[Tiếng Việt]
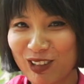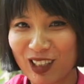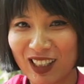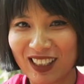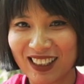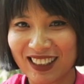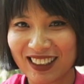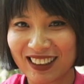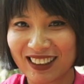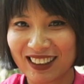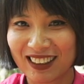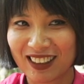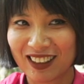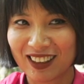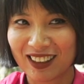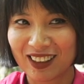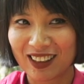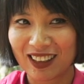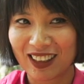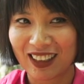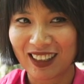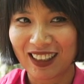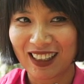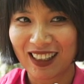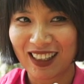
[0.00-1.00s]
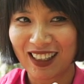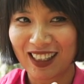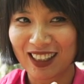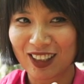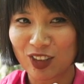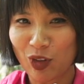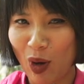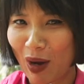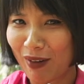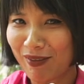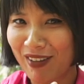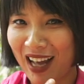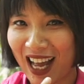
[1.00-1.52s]
cuống à,
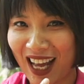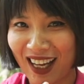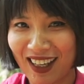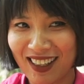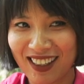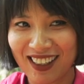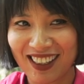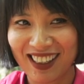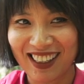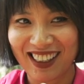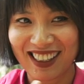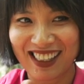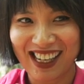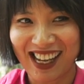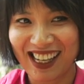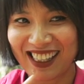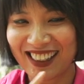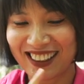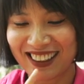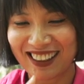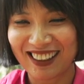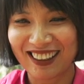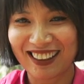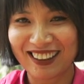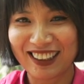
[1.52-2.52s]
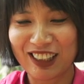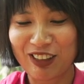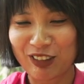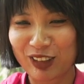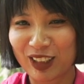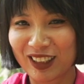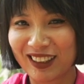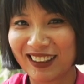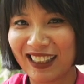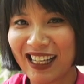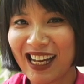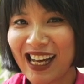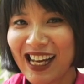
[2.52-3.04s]
choáng váng đấy nhiều
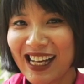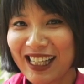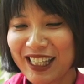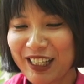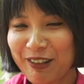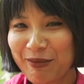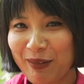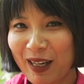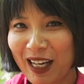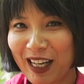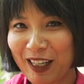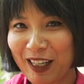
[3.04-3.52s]
từ nhưng, nhưng mà, mà